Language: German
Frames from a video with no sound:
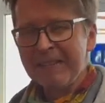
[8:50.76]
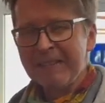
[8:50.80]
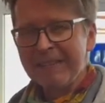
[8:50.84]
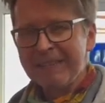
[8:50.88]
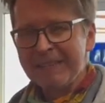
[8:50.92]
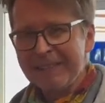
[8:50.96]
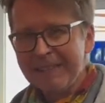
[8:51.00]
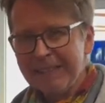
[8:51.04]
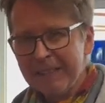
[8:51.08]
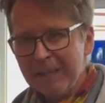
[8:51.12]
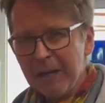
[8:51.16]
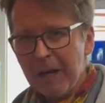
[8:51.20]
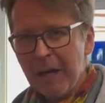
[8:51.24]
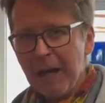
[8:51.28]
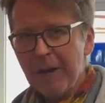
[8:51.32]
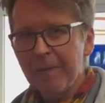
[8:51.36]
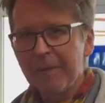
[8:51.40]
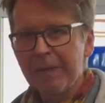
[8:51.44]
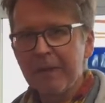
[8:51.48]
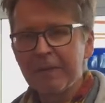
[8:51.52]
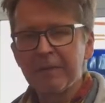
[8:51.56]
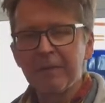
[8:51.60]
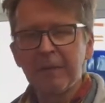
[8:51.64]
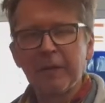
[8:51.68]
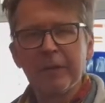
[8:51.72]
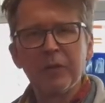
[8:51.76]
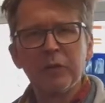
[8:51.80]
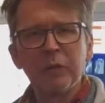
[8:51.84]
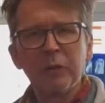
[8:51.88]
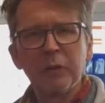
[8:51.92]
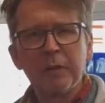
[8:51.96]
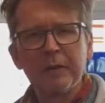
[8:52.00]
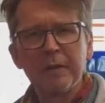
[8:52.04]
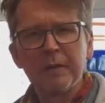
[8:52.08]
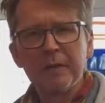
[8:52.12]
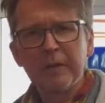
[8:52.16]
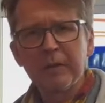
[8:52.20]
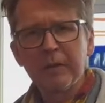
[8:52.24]
Hier haben wir jetzt wieder
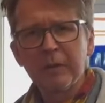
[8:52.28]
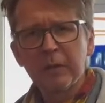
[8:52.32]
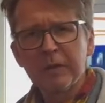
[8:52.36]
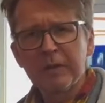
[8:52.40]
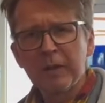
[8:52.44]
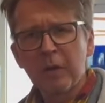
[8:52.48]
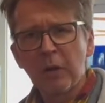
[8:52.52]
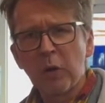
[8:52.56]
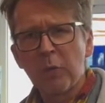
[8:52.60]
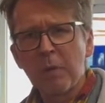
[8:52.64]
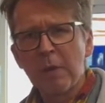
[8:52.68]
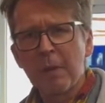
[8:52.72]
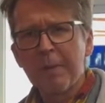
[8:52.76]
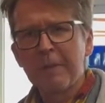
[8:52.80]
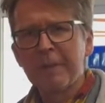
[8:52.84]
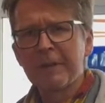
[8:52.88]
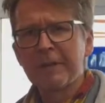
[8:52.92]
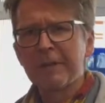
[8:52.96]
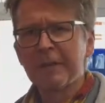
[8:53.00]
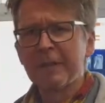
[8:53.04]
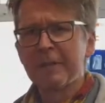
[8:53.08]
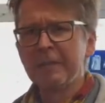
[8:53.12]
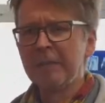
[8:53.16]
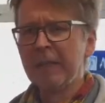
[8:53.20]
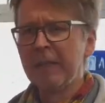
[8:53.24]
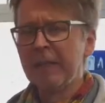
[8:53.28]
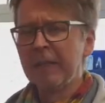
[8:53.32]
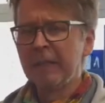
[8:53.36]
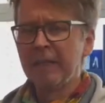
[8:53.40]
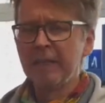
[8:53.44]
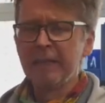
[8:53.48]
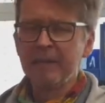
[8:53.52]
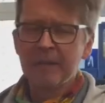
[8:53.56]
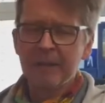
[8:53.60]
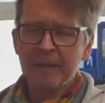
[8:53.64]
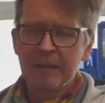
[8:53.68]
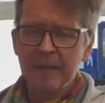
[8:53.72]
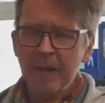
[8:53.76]
schönes Zitrusaroma mit drin,
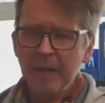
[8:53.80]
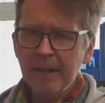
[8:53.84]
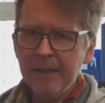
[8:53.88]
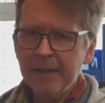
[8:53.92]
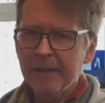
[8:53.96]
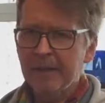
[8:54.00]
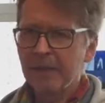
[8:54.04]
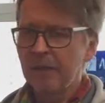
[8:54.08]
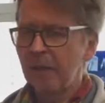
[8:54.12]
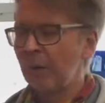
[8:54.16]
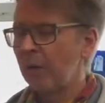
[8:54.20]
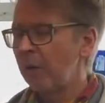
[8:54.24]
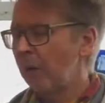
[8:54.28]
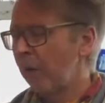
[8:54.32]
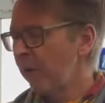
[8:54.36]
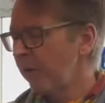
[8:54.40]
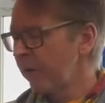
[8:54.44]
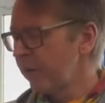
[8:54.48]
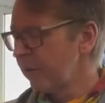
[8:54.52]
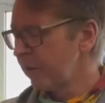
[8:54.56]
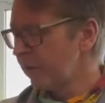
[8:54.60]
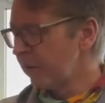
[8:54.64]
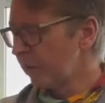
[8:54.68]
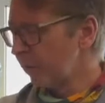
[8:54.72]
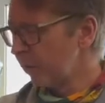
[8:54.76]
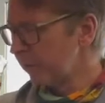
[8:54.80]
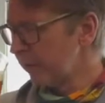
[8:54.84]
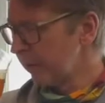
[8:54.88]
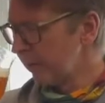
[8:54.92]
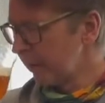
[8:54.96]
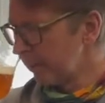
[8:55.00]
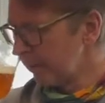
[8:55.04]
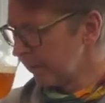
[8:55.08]
eine leichte Orangennote.